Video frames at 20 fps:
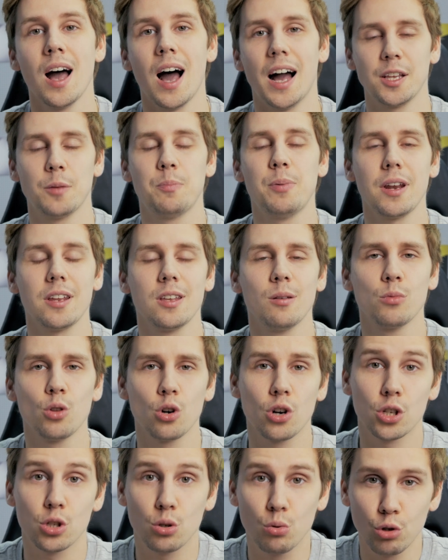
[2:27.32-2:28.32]
А теперь
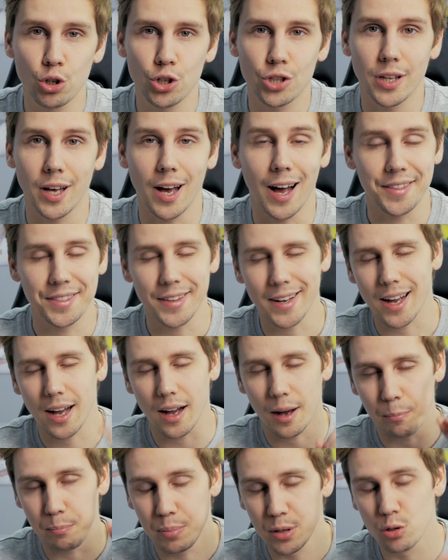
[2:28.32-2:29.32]
немного скучной,
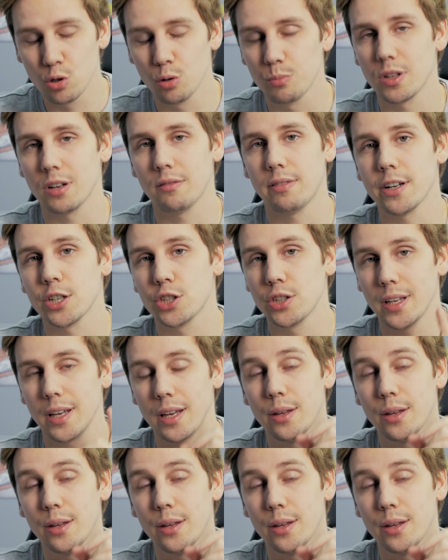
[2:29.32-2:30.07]
однако безумно важной